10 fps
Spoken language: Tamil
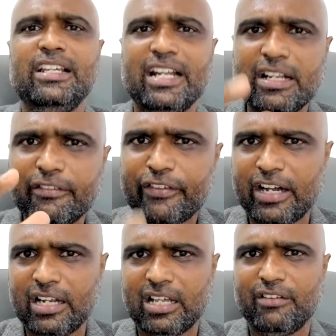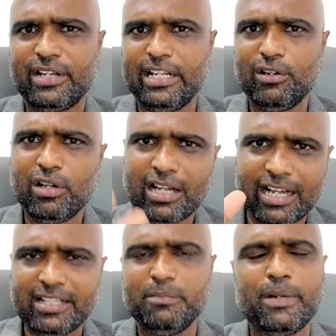என்ன ஃபால் ஆகுறீங்களோ
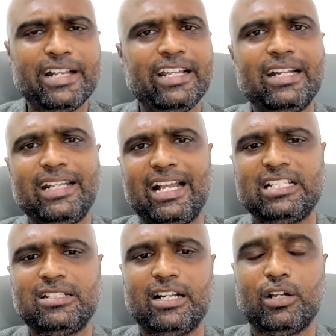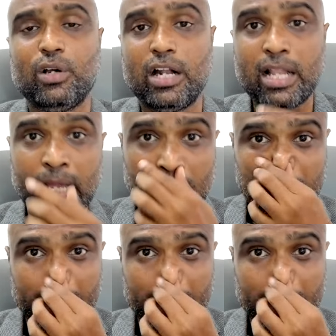அதுபடியாக டேக்ஸ் நடக்கும் ஆனால்